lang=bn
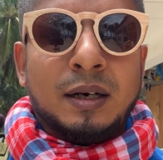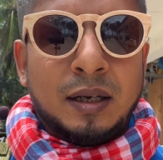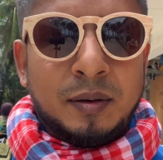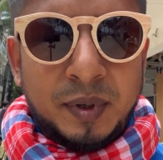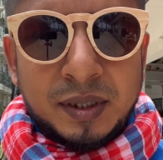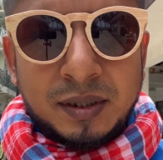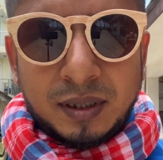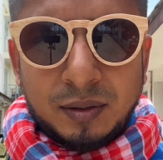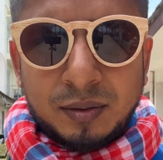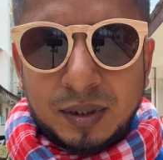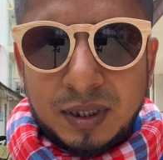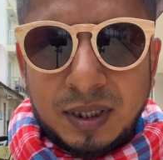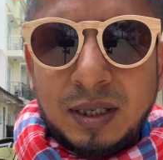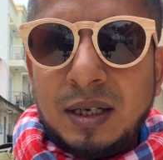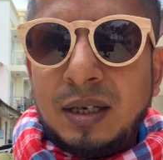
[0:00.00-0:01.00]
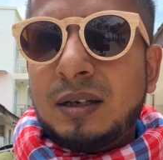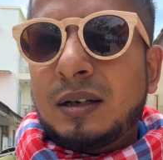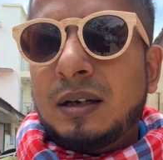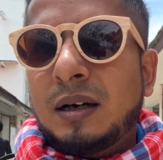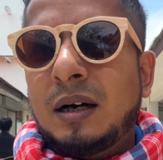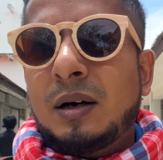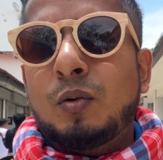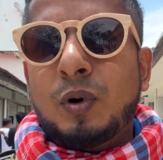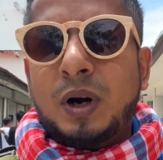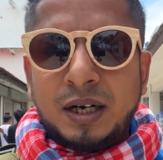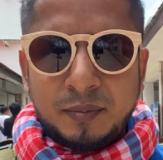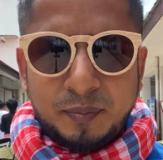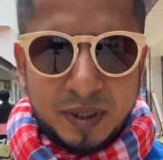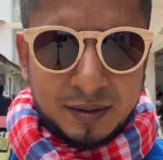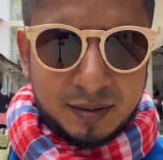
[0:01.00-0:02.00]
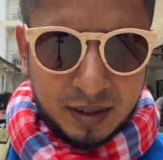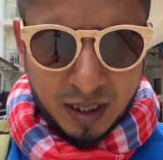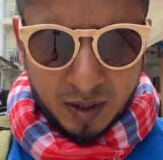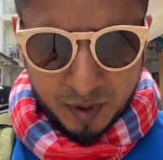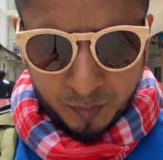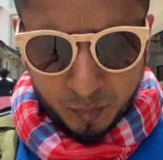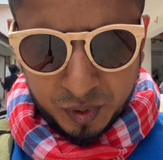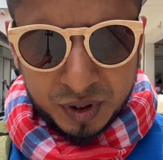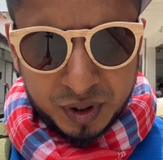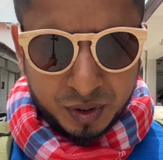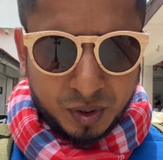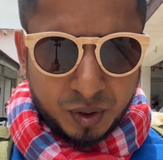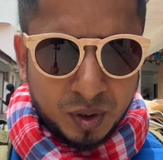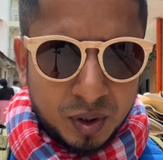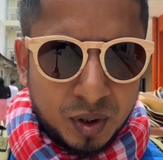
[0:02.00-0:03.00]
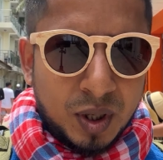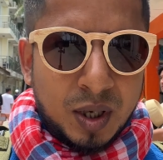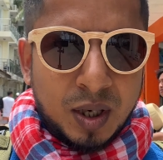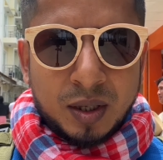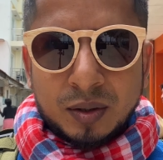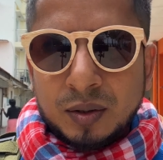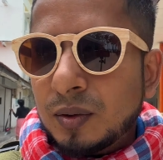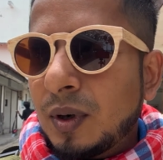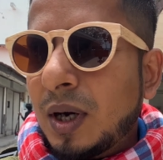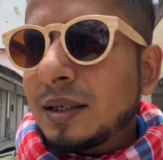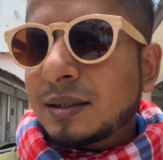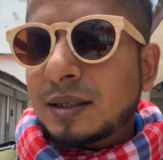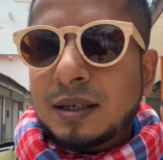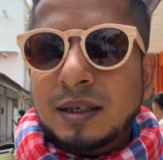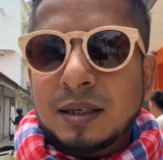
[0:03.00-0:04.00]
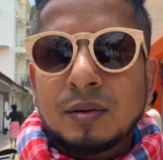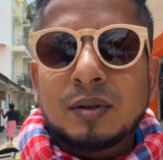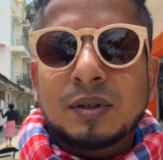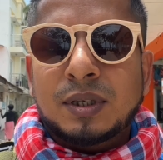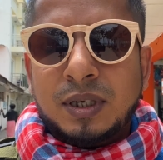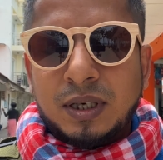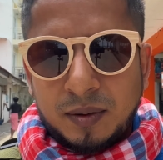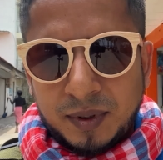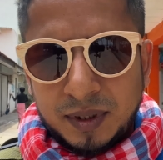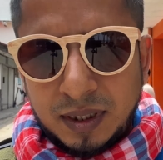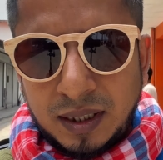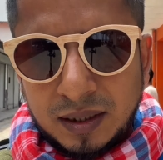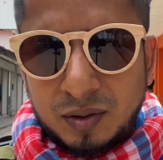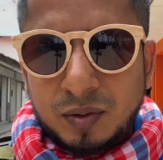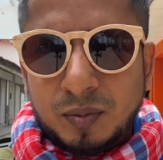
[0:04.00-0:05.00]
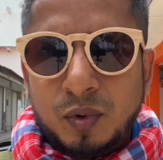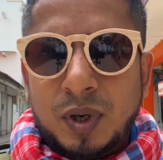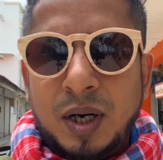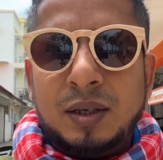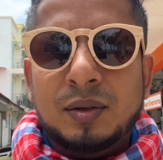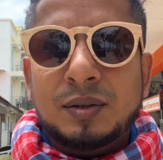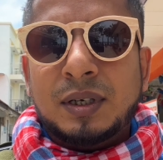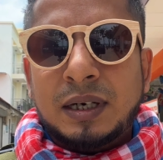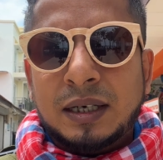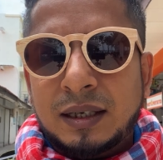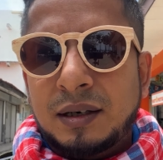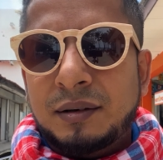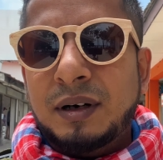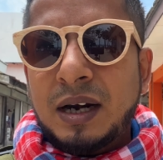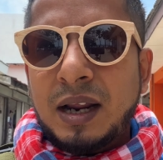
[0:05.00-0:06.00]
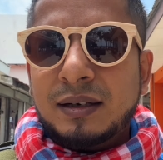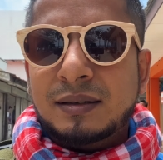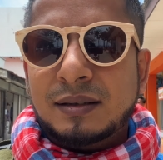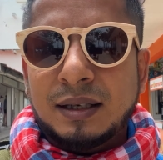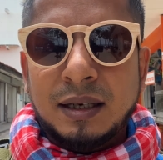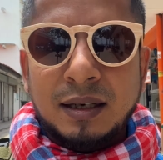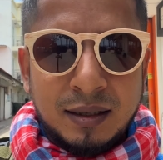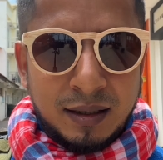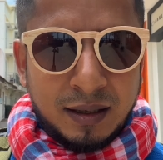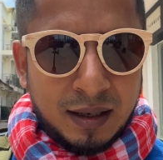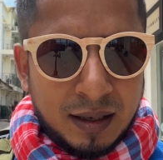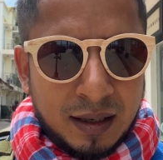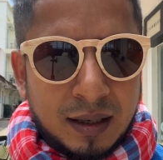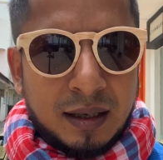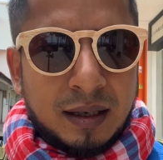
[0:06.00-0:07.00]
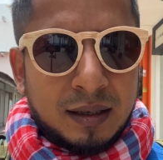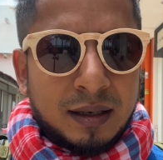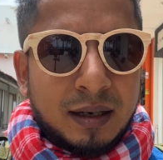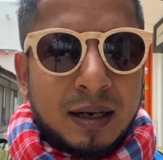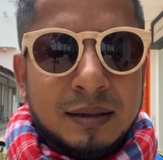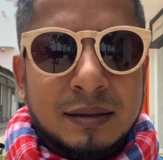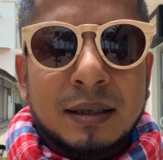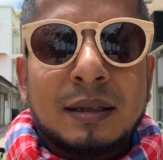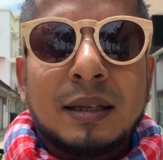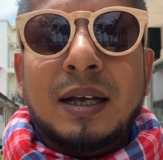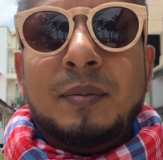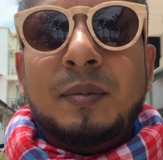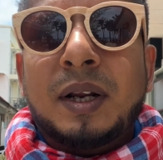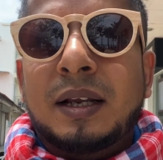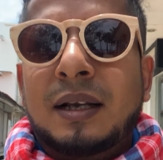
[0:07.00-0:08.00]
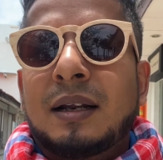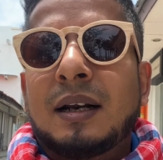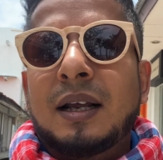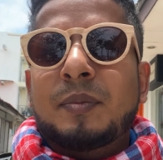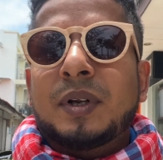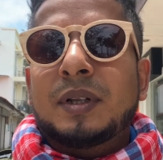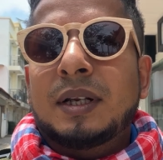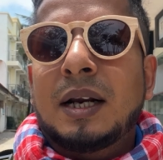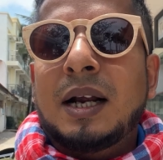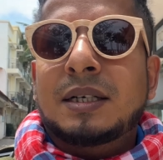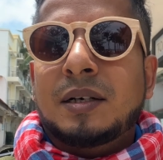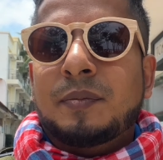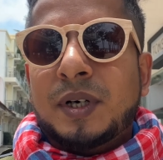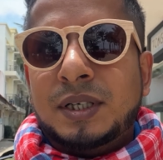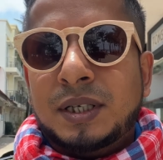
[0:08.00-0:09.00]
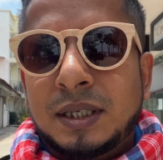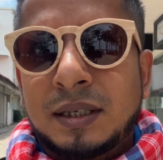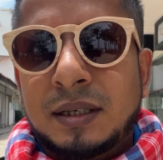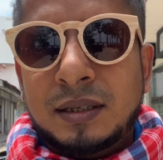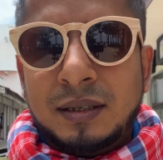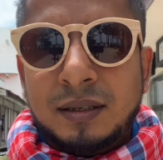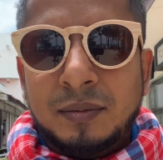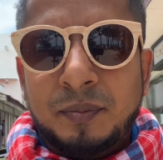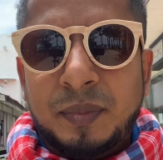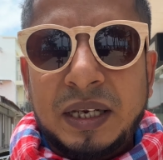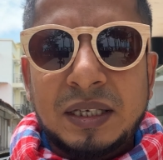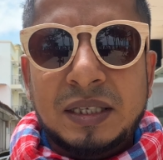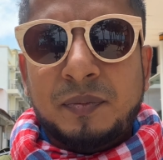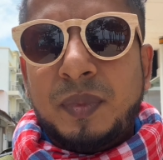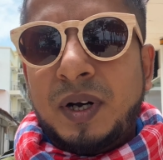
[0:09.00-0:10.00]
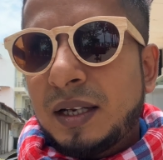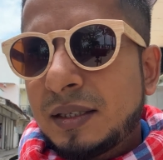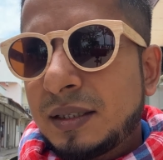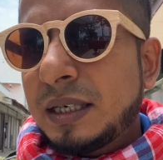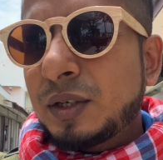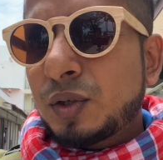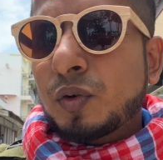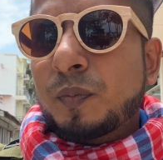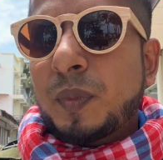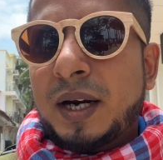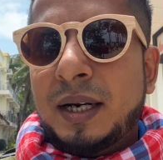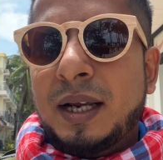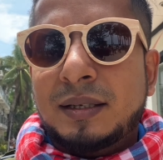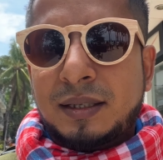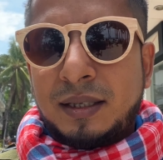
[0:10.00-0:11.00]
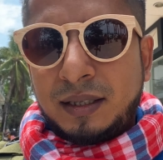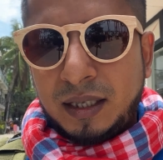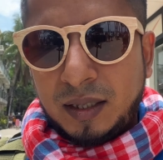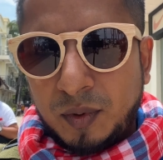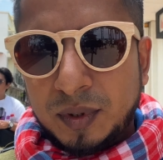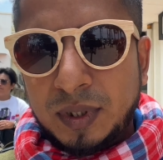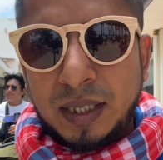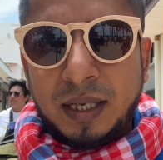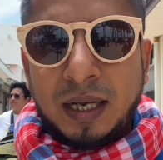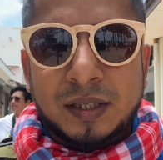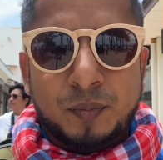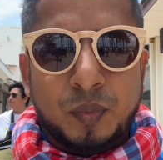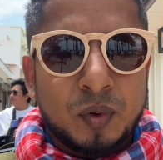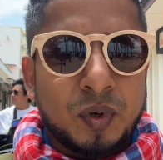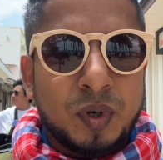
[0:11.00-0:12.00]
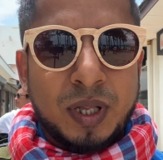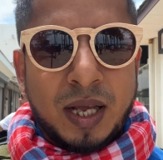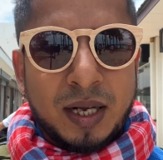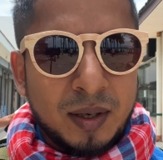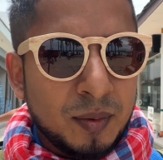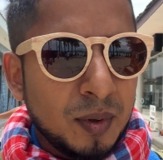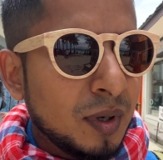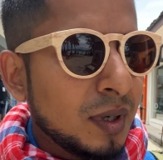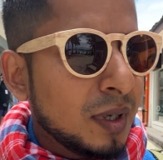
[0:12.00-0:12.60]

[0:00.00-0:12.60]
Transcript: আর এই বিচটা হচ্ছে হোয়াইট বিচ নামে পরিচিত তো আজকে হচ্ছে আমাদের একটু বোরাকে হচ্ছে একটা রিল্যাক্স ডে এই রিল্যাক্স ডেতে আমরা এখানে আপনাদের আশেপাশের বিচ বা যেটুক পারি আজকে দিনের মধ্যে এক্সপ্লোর করে দেখাবো